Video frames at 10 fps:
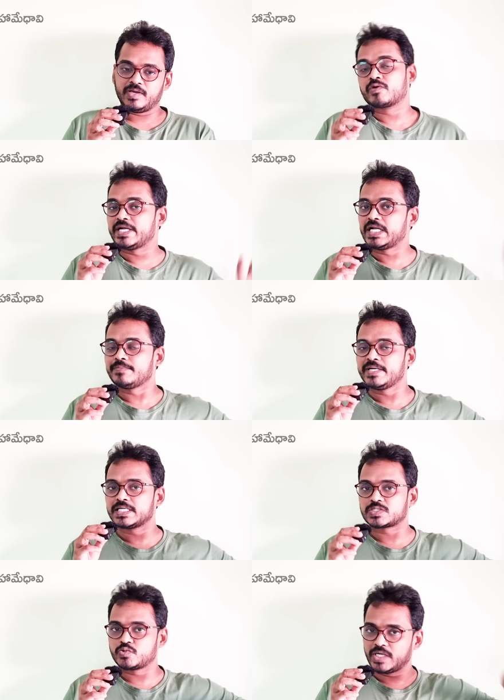ఒక
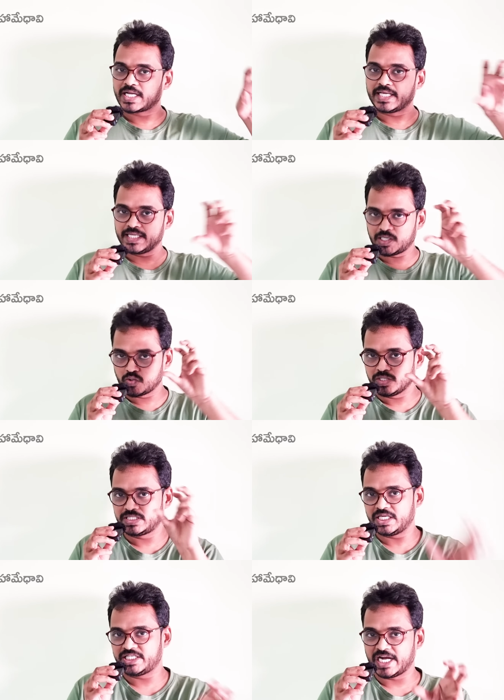ఇంటర్మీడియట్ స్టూడెంట్కి అదే టూల్
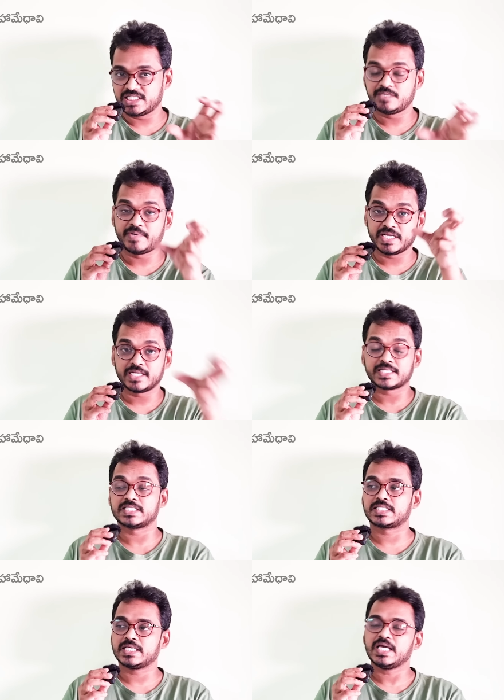ఇస్తే చాట్ జీపీటీ
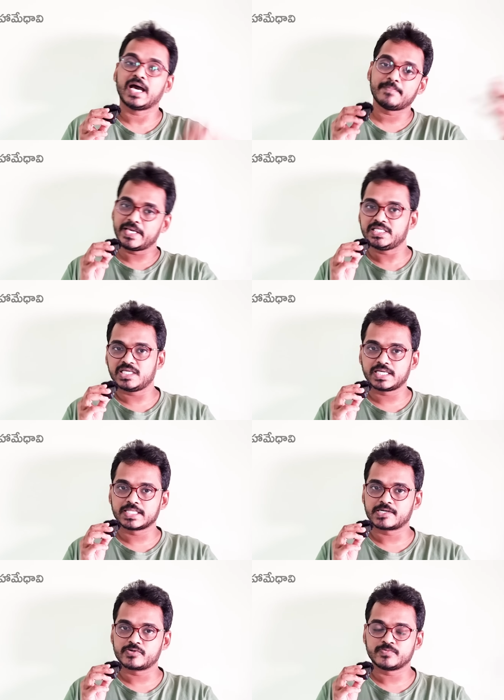కనిపిస్తే ఆ అబ్బాయి ఏం
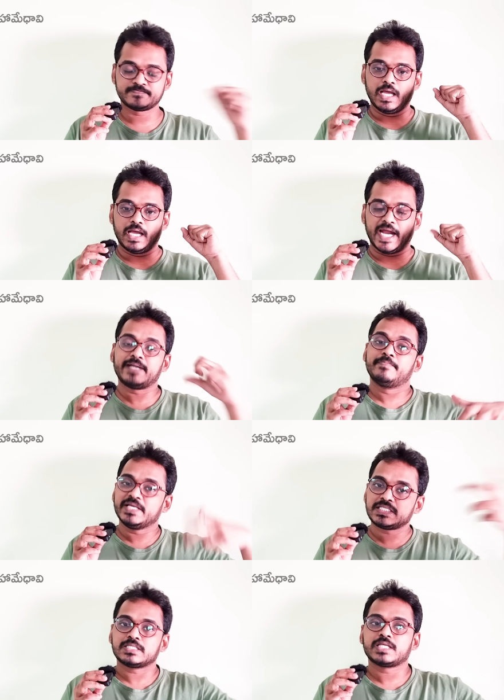చేయగలుగుతాడు అట్
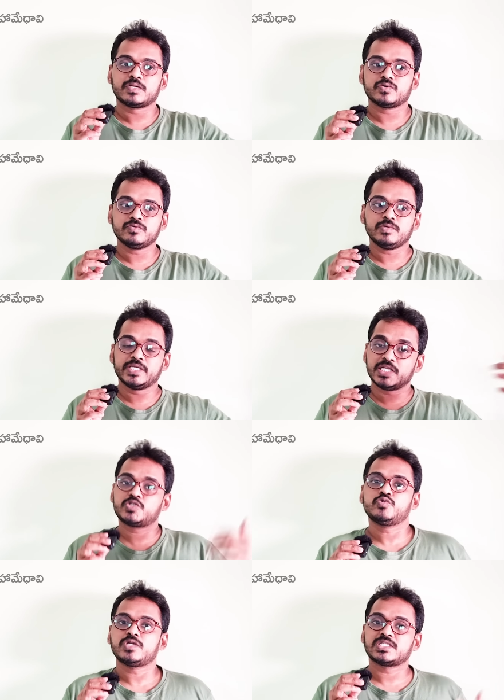బెస్ట్ తను
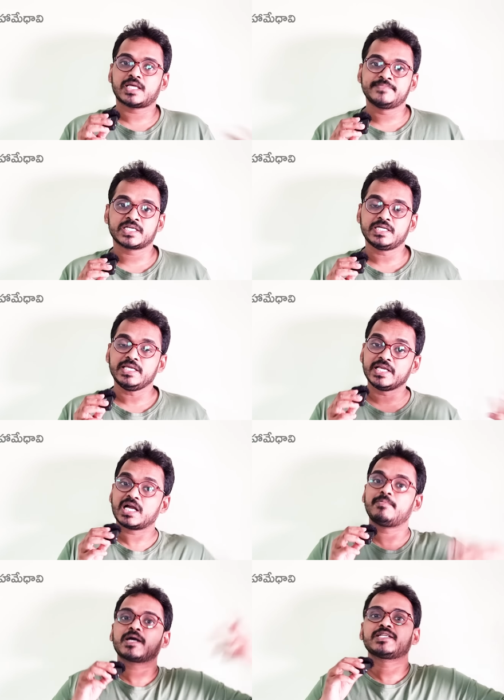నేర్చుకుంటున్న సబ్జెక్ట్ని
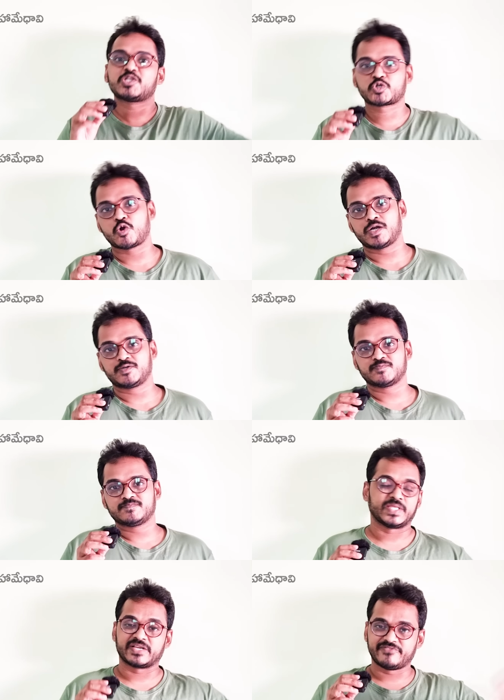ఇంకా బాగా నేర్చుకోగలడు
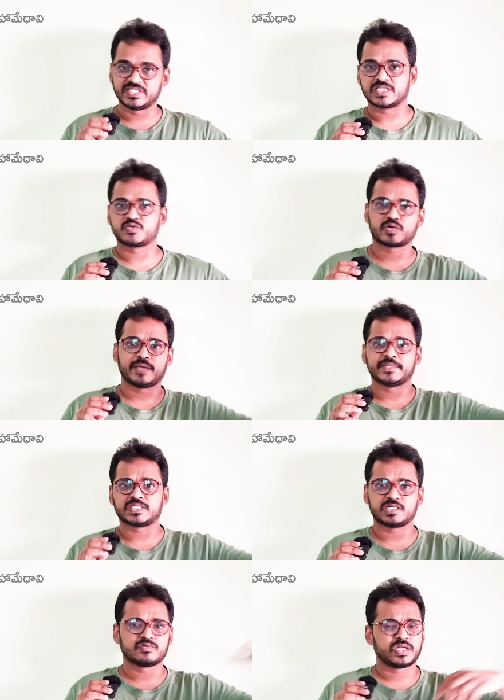తనకి ఫిజిక్సో
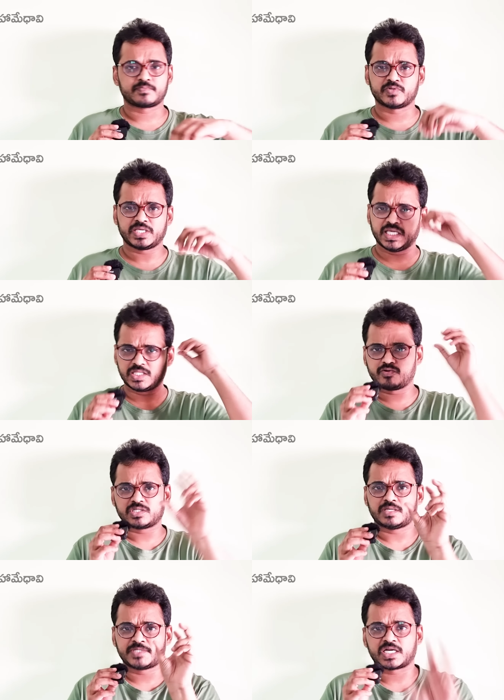కెమిస్ట్రీనో లేకపోతే ఏదో ఒక
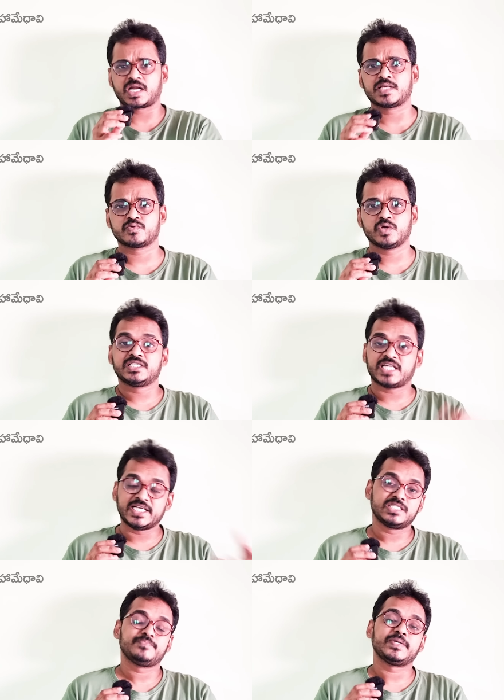సబ్జెక్ట్ రాదు
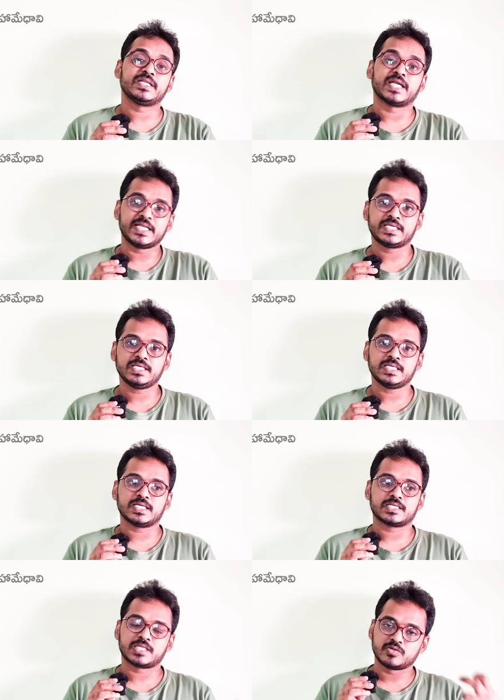చాట్ జీపీటీని అడిగి
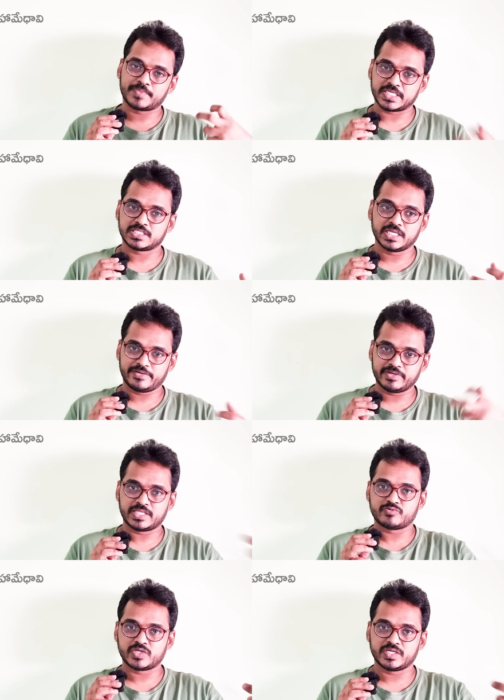తను ప్రశ్నలు
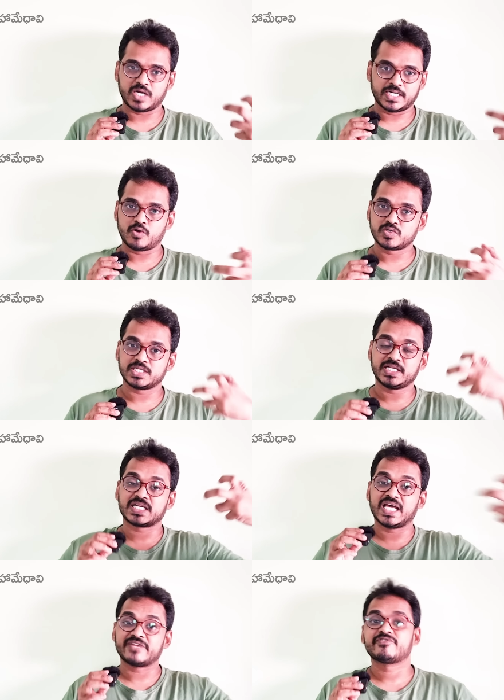ఏవైతే ఉన్నాయో ఆ డౌట్స్ అన్ని
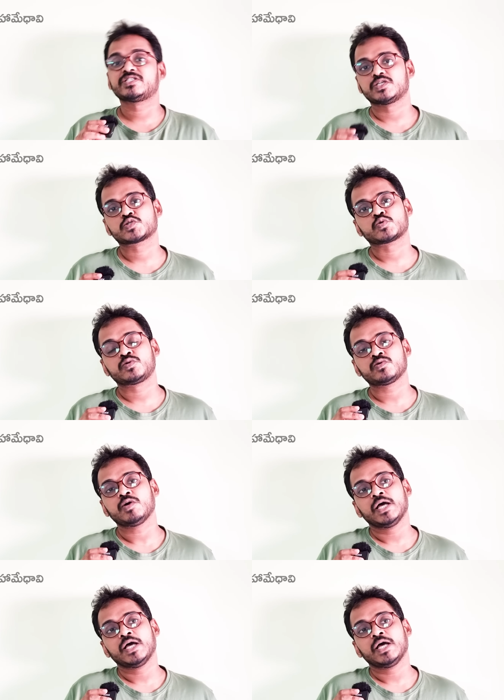క్లారిఫై చేసుకుంటూ